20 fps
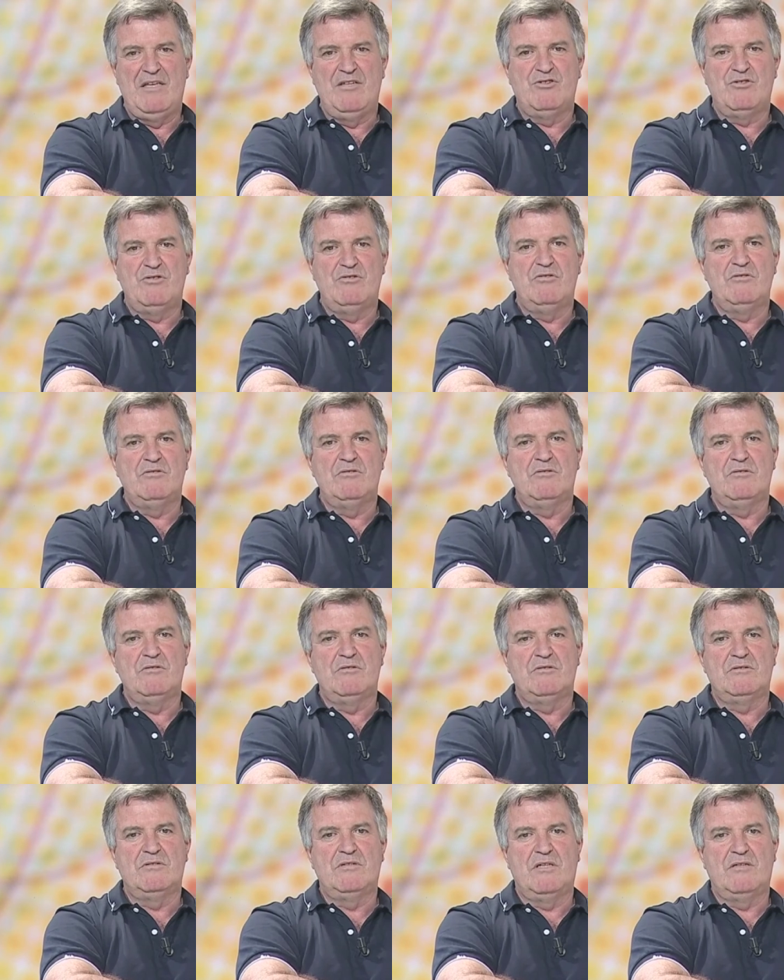io sono
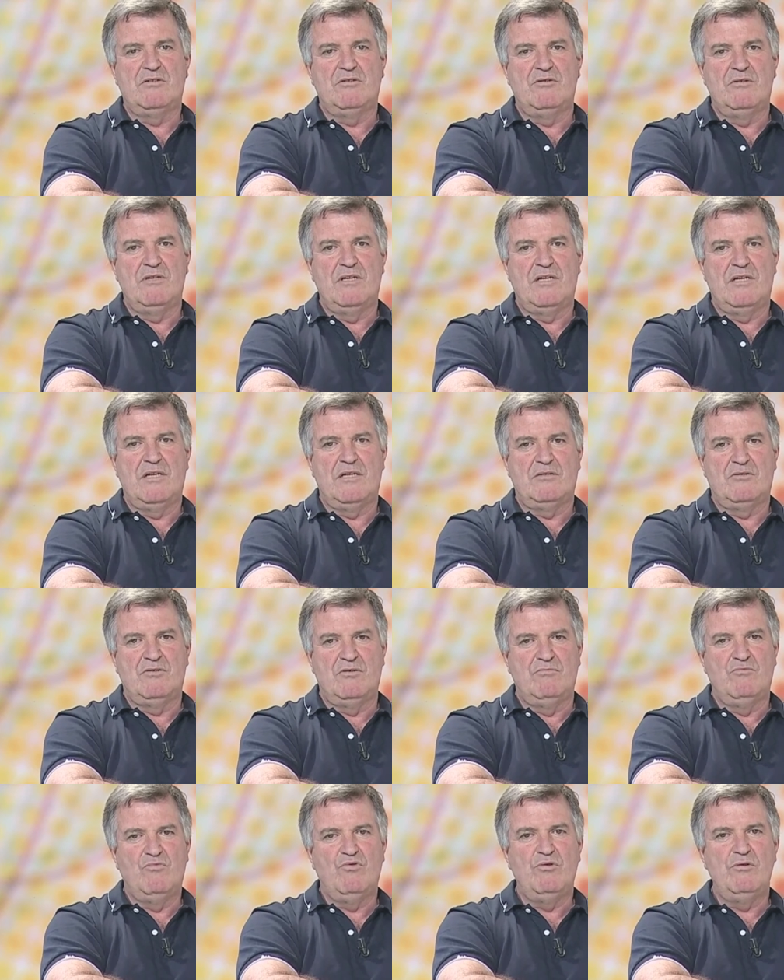stato legato
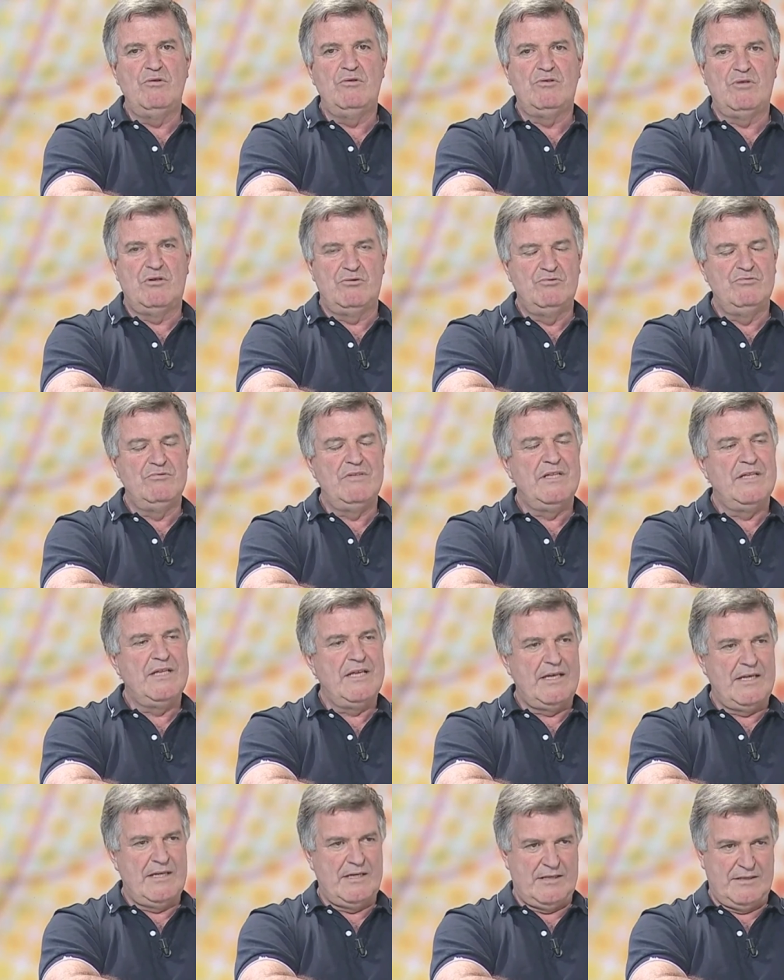molto ad
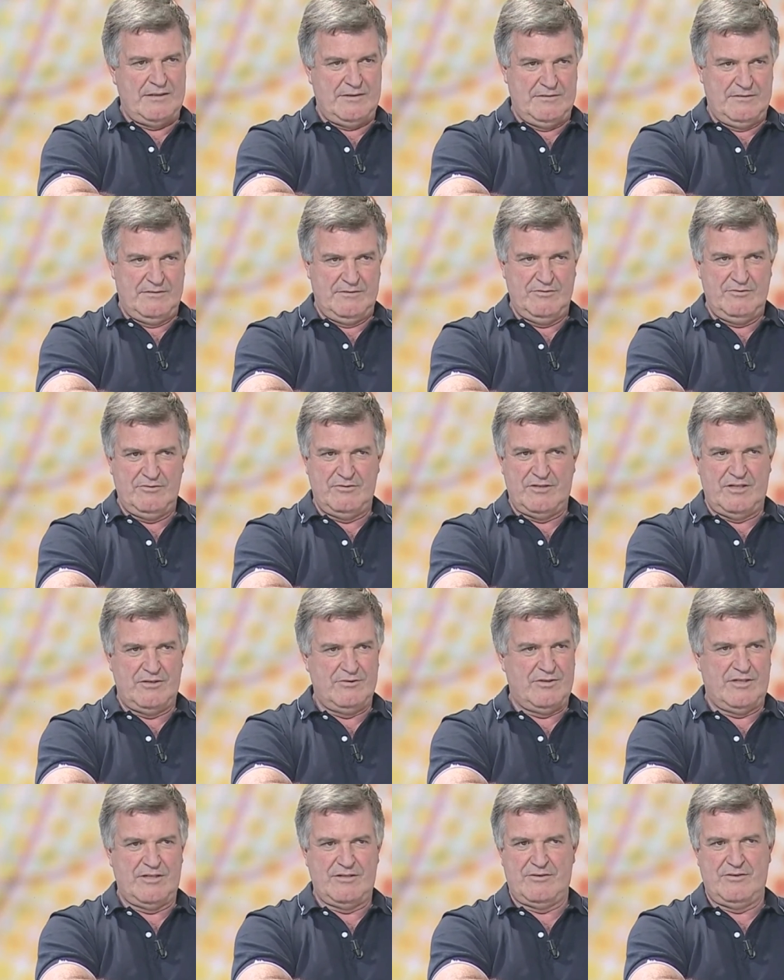un'idea, non a
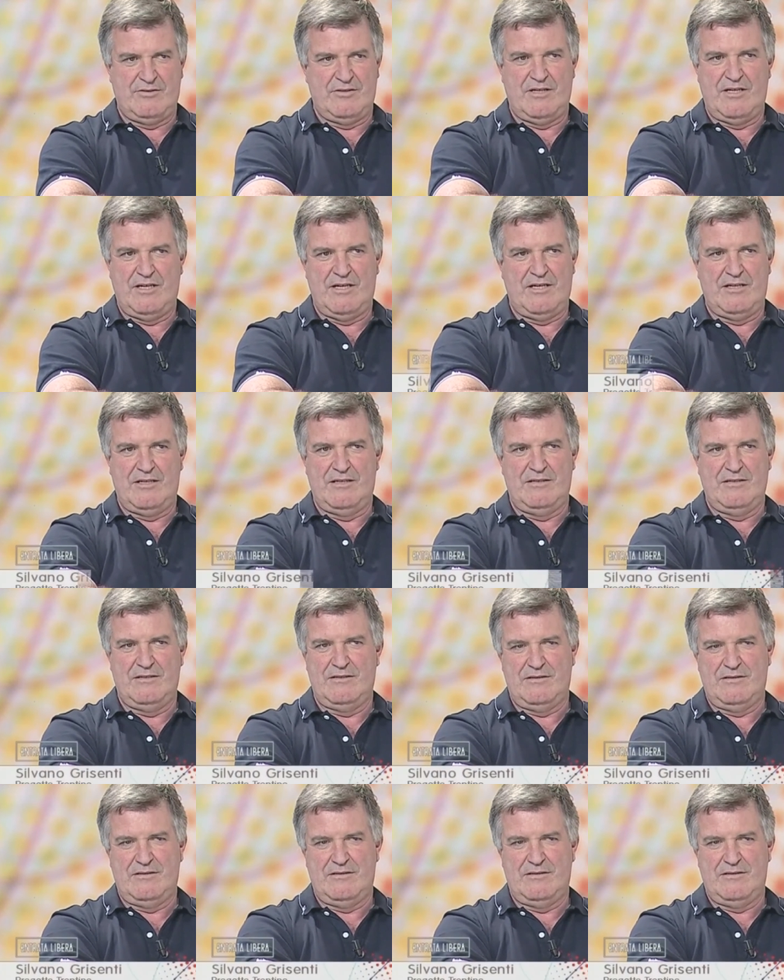Lorenzo Dellai.